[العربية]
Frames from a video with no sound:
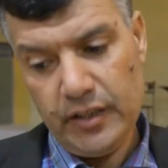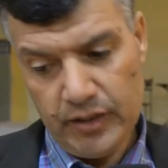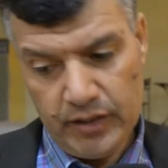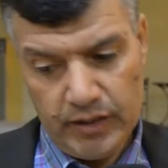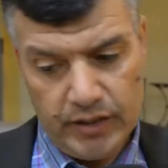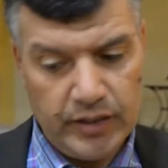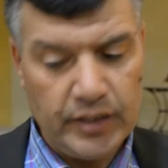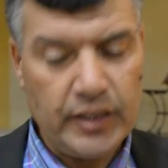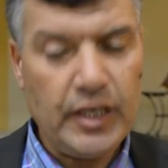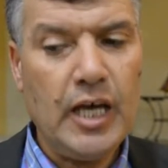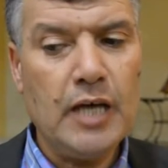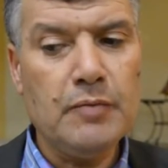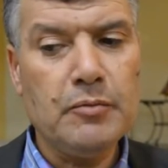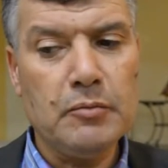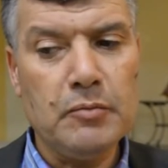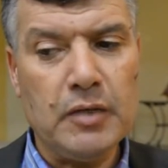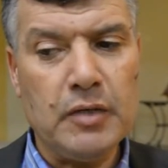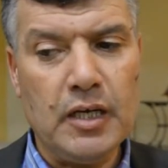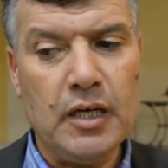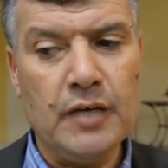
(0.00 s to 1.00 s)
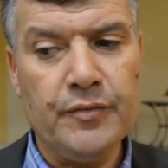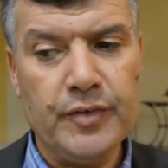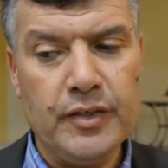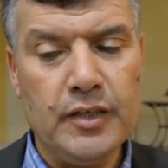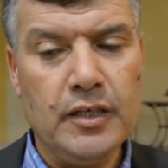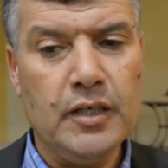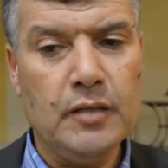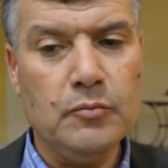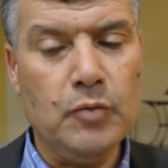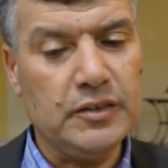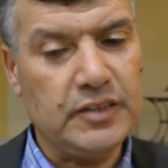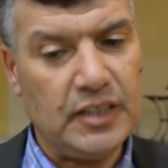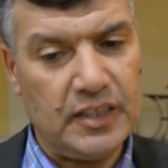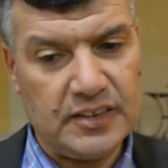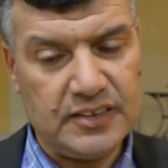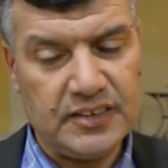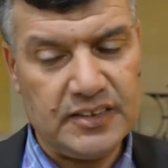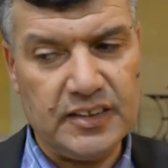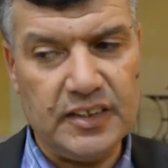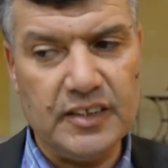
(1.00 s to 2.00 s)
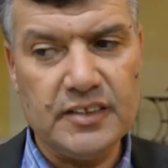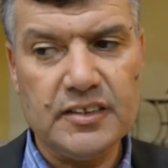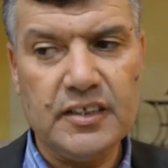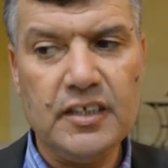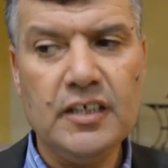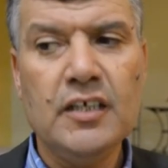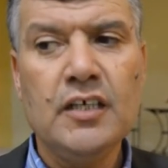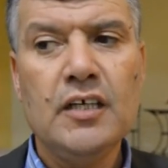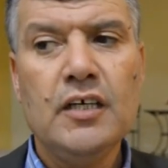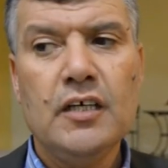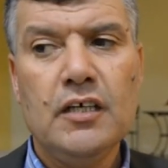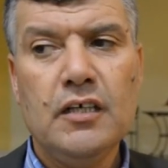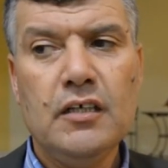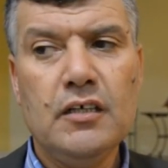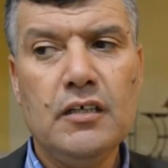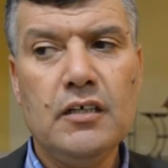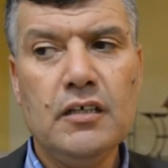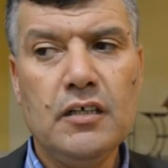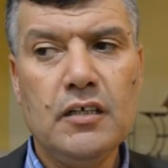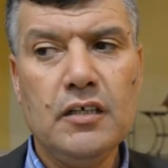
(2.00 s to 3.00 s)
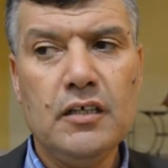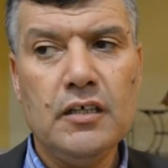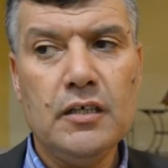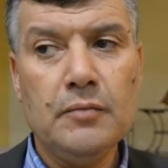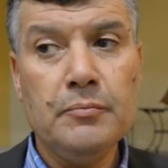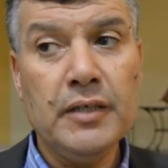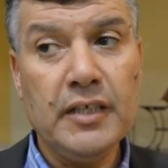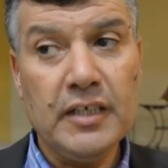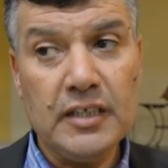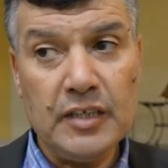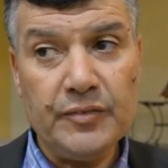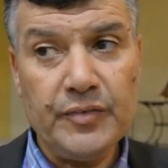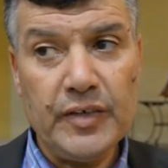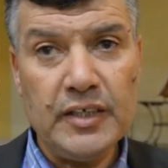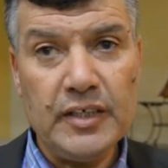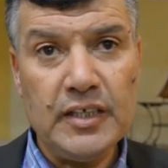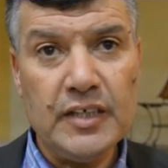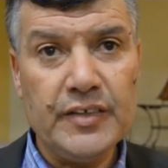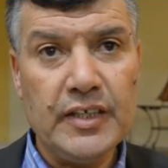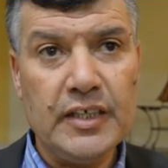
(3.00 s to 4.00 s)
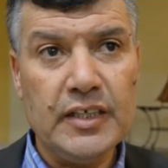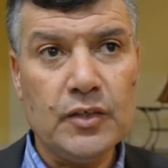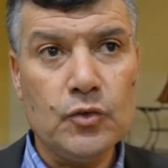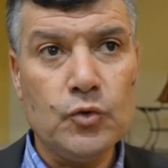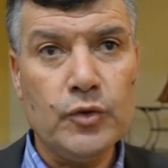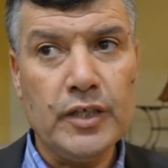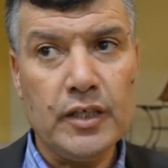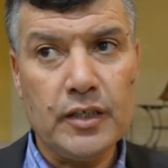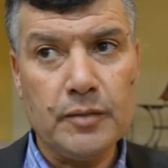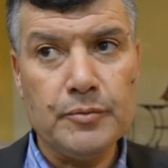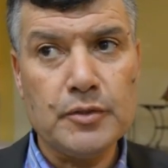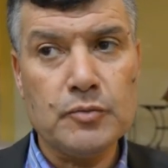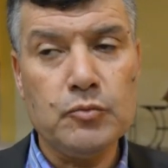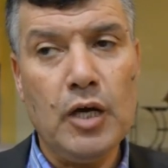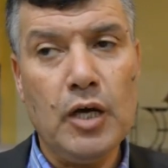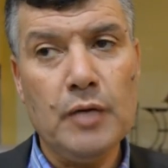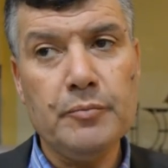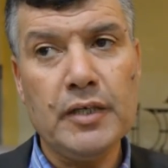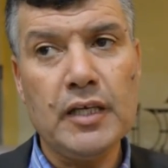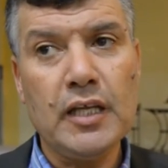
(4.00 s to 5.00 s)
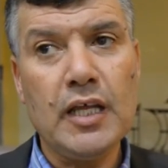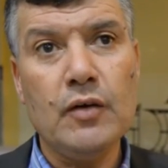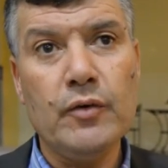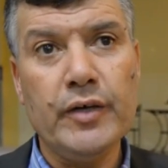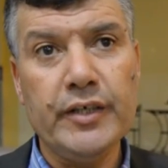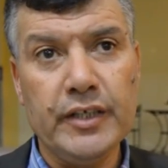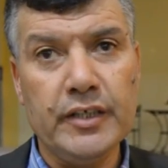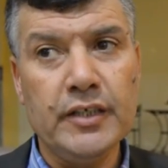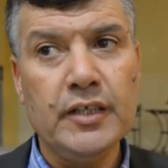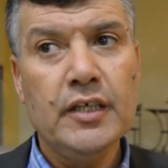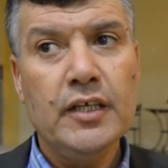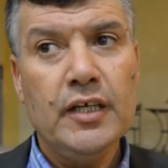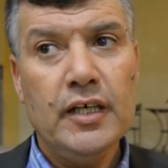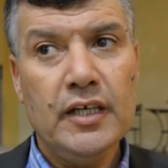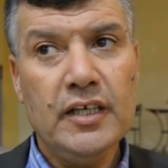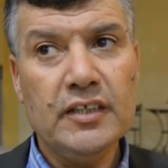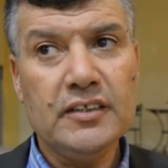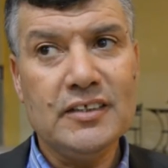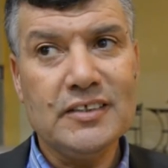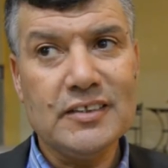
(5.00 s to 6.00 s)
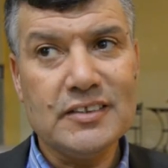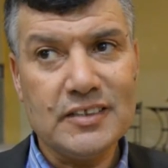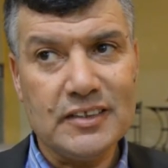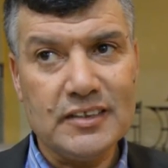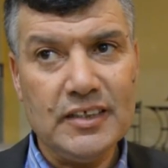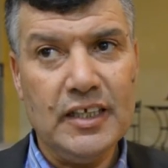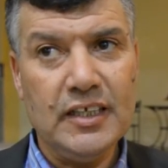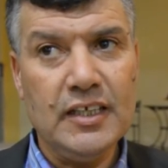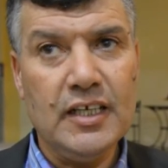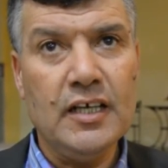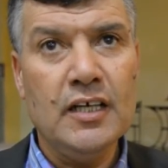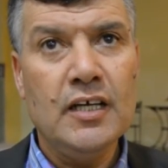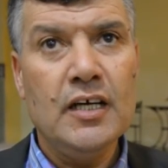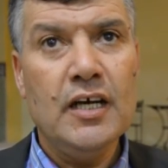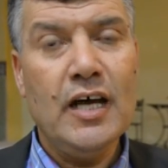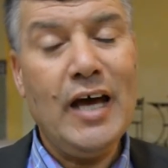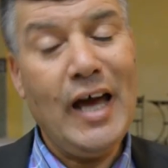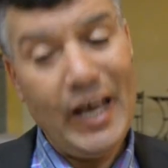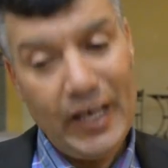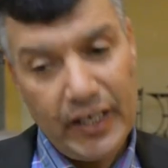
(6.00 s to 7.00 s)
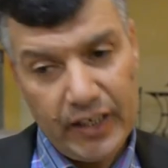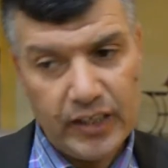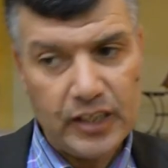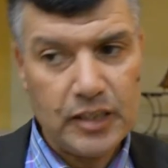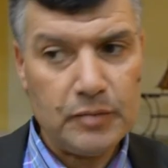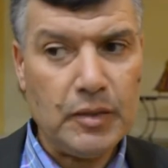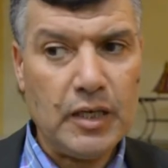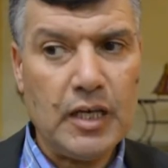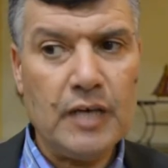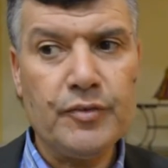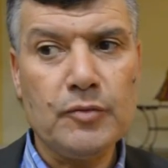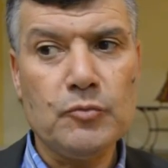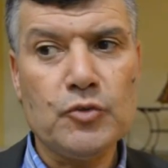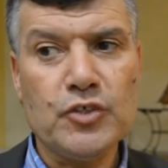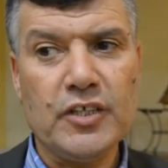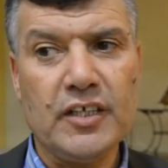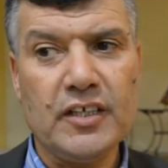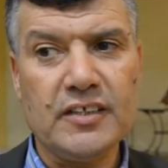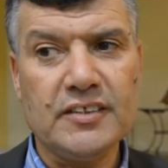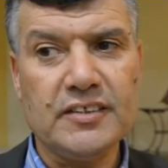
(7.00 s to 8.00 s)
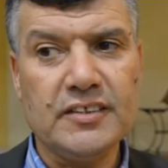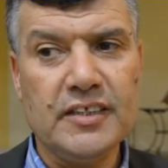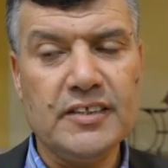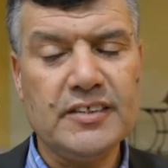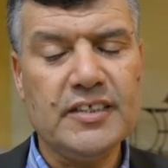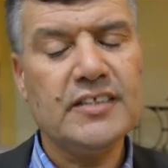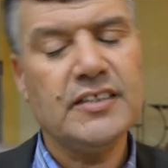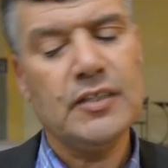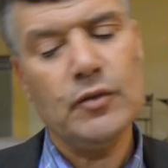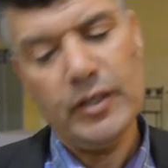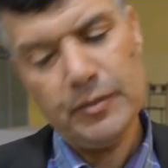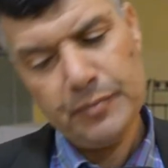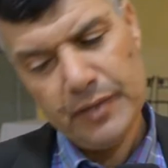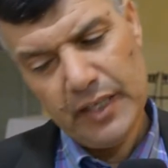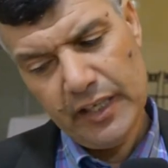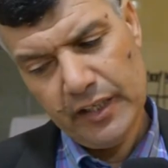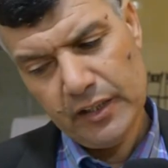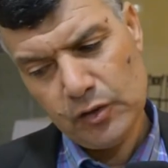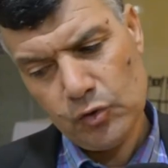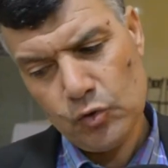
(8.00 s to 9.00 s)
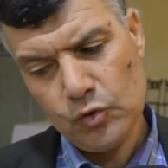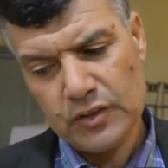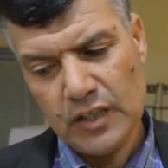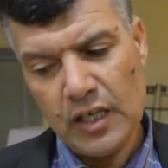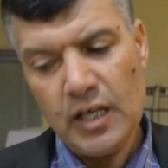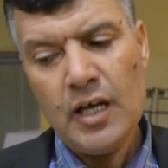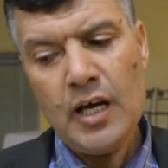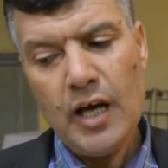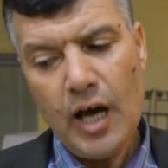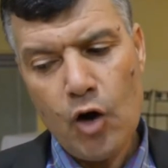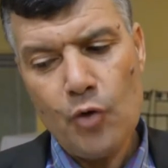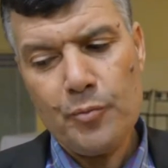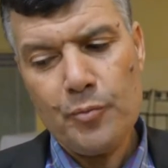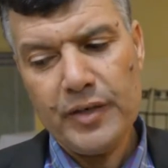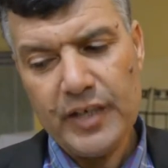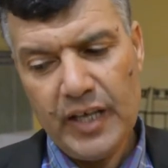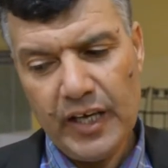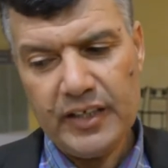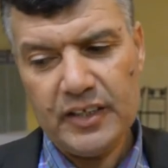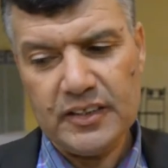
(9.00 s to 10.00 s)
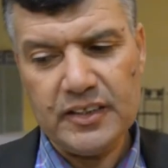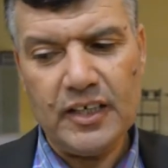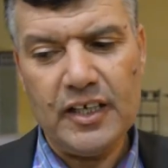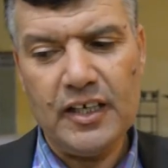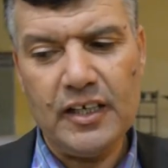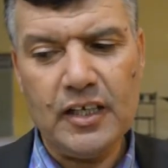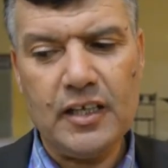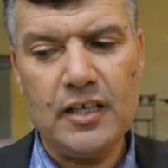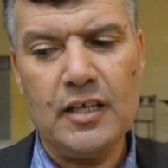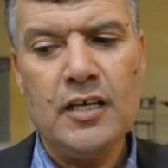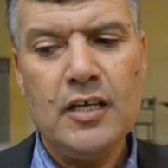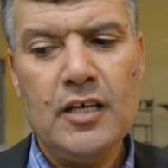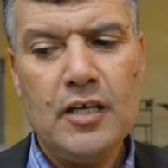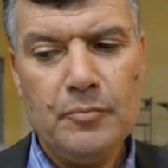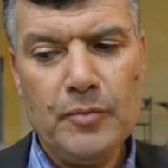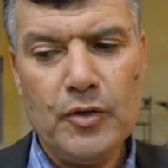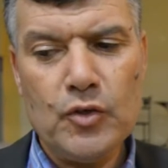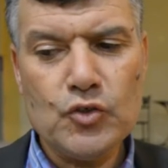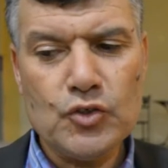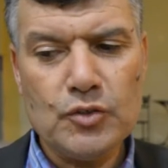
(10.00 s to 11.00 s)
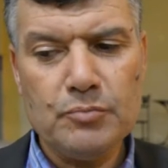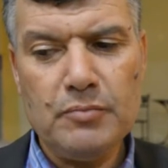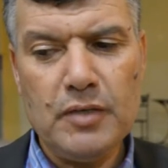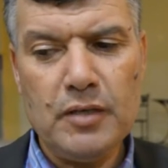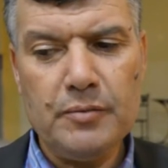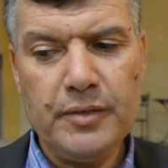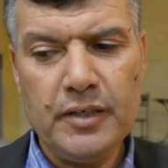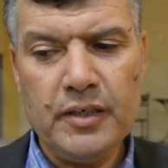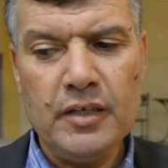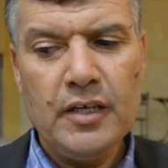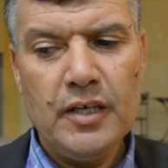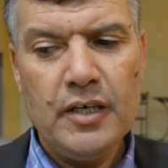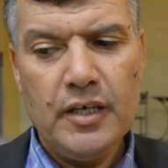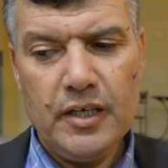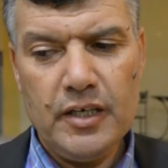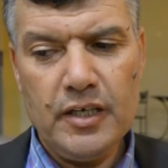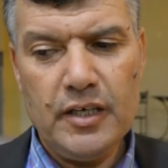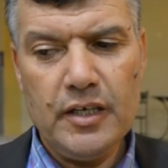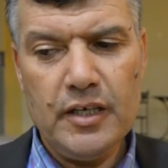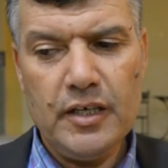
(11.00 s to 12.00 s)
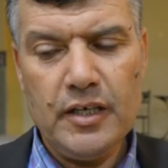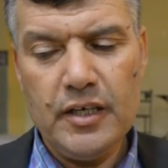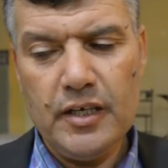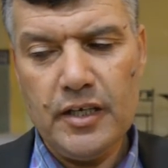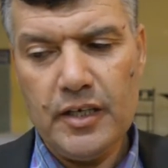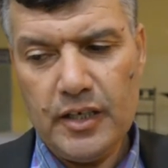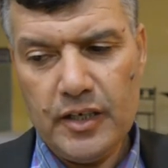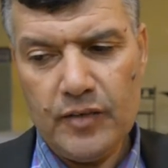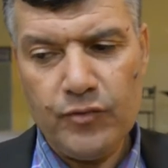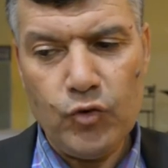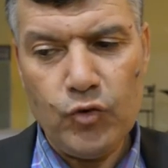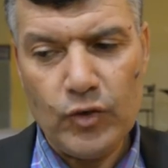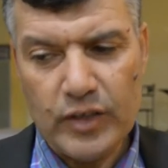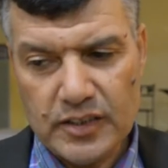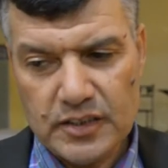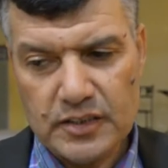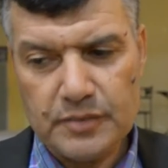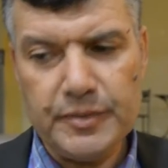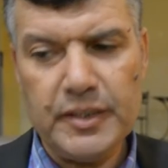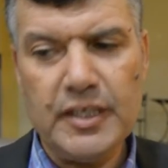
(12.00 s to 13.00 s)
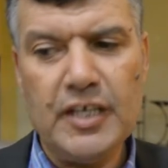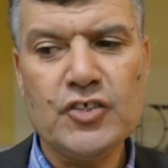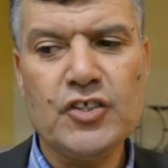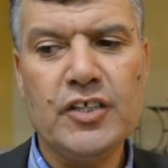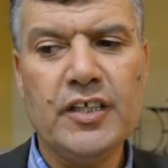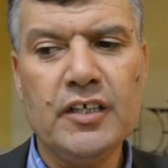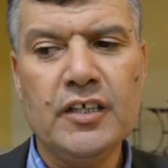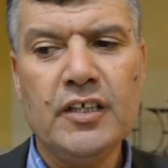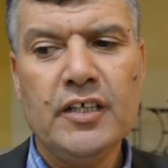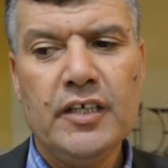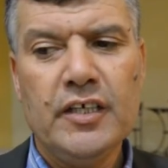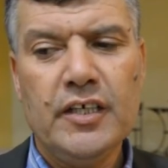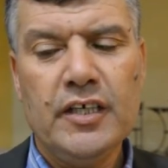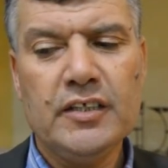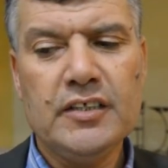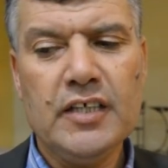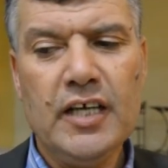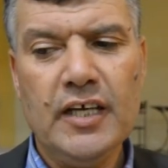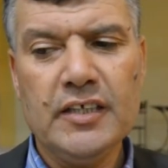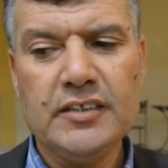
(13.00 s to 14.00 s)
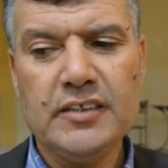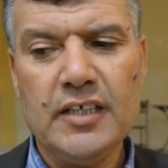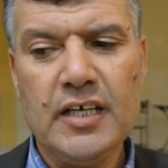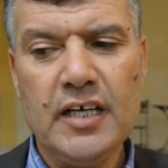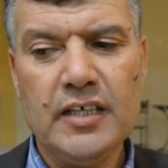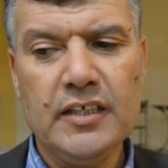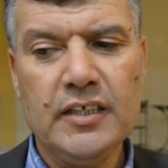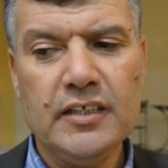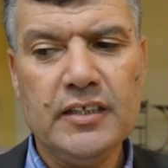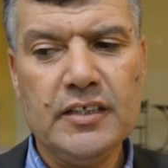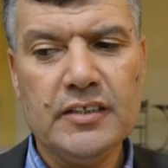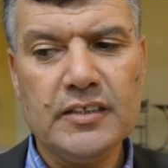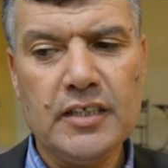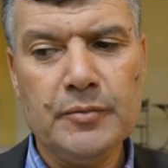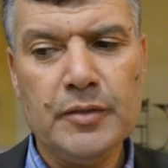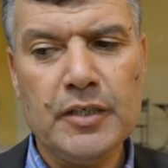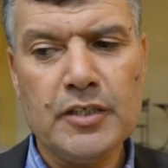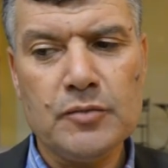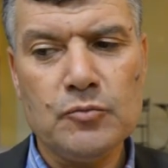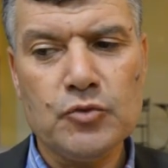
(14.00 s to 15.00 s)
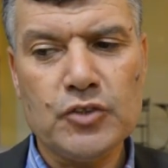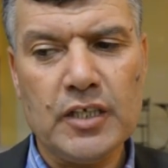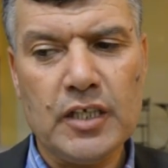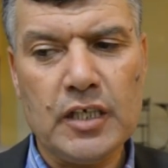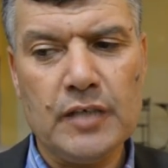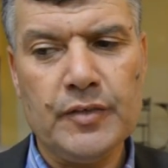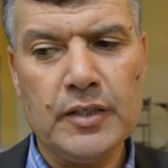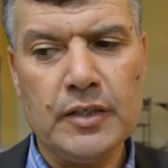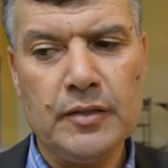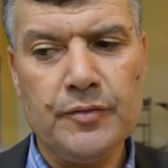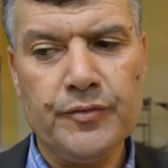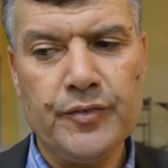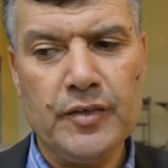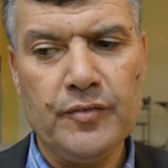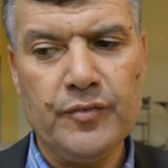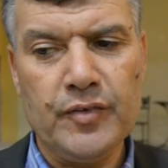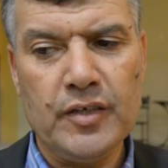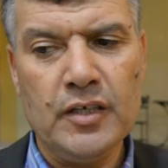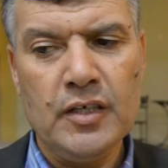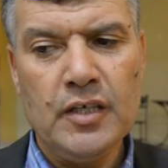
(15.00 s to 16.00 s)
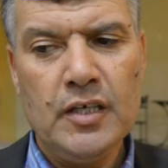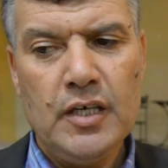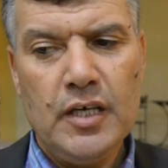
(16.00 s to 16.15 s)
اقحام المراه في المعترك السياسي آه، بالاضافه الى ذلك هناك مجموعه من القوانين التي نصت على احقيه المراه في المشاركه السياسيه سواء من ناحيه الكوطه او من ناحيه خلق ما يسمى بفرص من اجل اتاحتها للنساء من اجل المشاركه في في, في